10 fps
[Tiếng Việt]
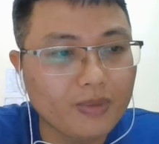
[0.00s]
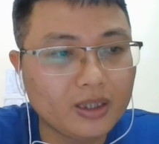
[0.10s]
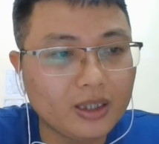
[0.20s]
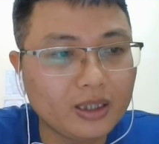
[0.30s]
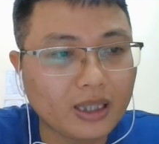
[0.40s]

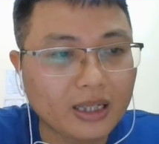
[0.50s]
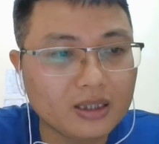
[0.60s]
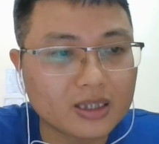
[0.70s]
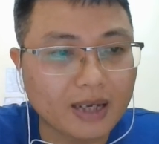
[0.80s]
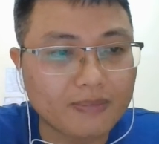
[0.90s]
Biết tin Thái
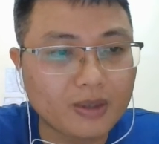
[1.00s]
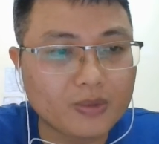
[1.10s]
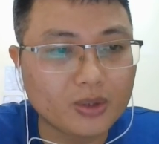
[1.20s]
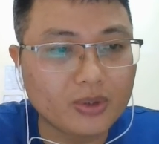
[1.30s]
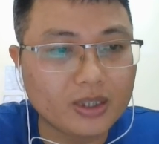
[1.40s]
tử giảm lập
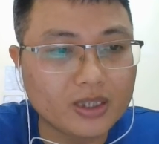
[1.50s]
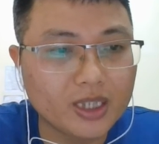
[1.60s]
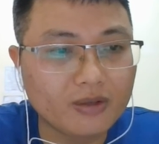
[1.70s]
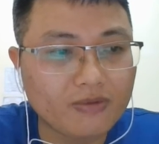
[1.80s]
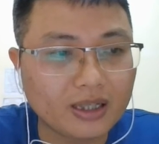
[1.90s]
triều đình
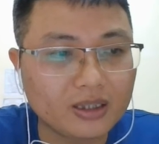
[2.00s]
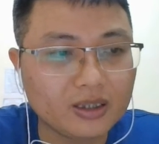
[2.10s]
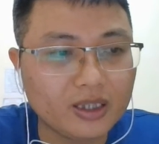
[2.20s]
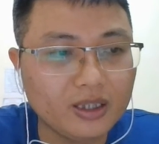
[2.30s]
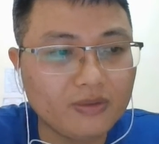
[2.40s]
riêng và
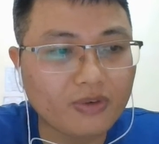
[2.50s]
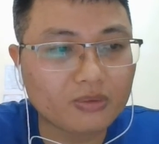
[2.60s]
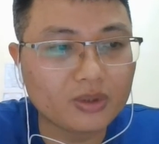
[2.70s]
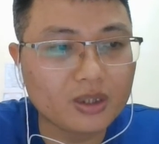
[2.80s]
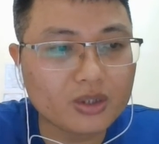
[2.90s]
tự ý
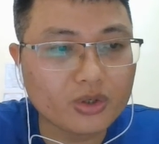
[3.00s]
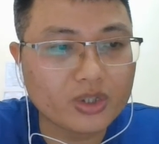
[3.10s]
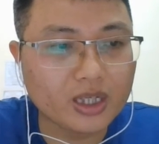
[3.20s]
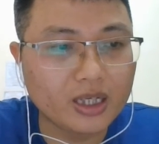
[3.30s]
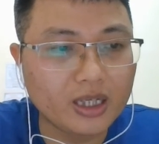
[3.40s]
phong tước cho
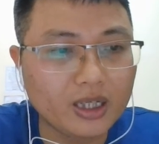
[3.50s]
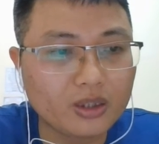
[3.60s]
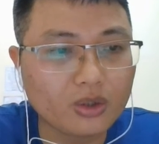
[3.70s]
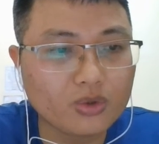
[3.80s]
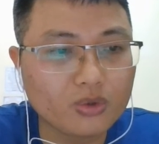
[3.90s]
Trần Lý,
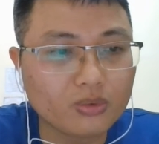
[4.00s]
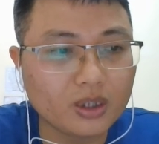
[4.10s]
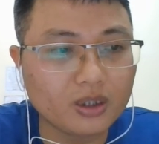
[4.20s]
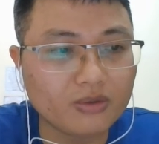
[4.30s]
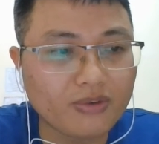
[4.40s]
Tô Trung
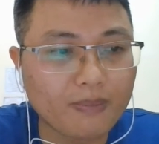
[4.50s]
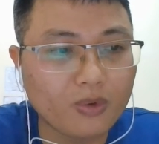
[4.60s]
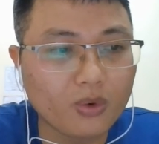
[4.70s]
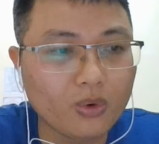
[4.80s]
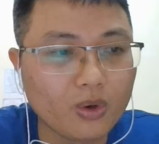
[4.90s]
Từ, Phạm
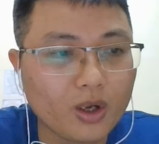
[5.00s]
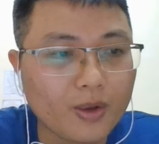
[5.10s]
Ngu,